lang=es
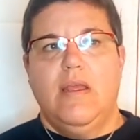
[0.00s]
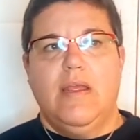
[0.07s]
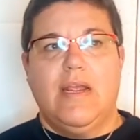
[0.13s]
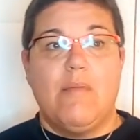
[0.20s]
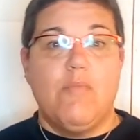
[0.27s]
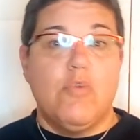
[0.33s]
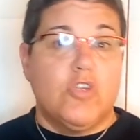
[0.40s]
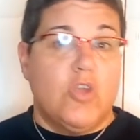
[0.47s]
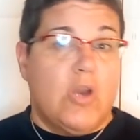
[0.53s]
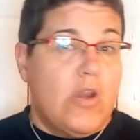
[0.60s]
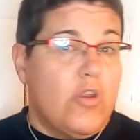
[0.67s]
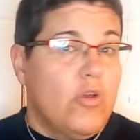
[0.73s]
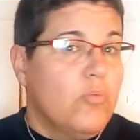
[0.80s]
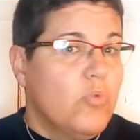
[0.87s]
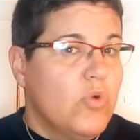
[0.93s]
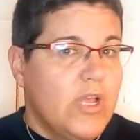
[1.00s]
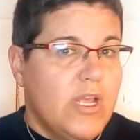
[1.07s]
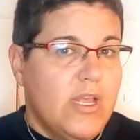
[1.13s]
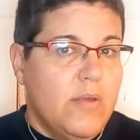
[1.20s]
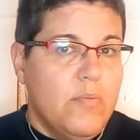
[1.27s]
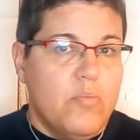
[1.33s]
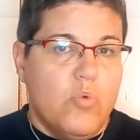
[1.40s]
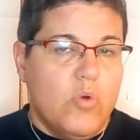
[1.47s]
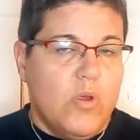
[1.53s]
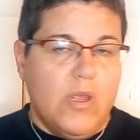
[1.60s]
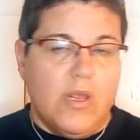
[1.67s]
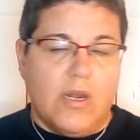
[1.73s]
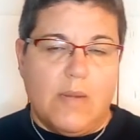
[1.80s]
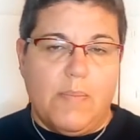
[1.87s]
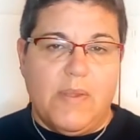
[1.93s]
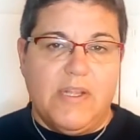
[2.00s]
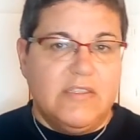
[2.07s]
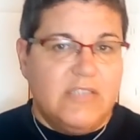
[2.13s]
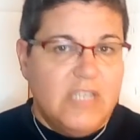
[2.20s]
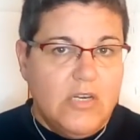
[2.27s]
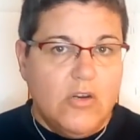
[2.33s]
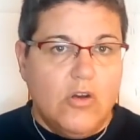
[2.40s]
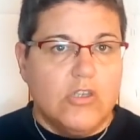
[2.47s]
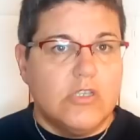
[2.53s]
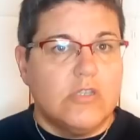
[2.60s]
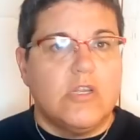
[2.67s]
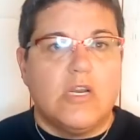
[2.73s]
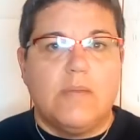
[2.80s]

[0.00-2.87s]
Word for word: eh, cambios de horario muy, muy repentinos,